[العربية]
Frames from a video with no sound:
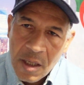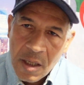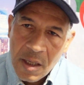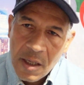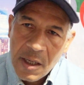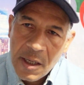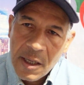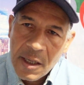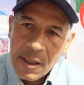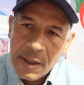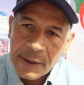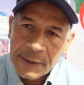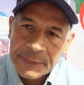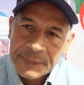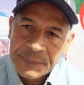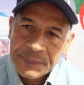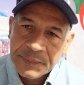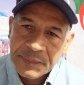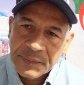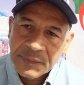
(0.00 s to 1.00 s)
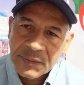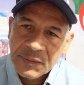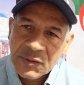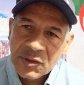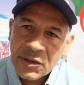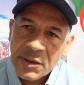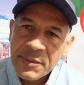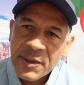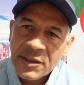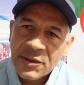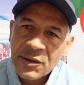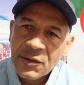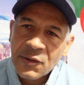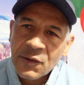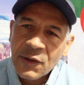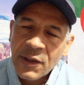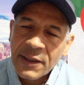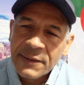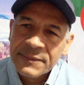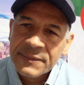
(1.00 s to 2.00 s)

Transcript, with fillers: آه شو بيت نقول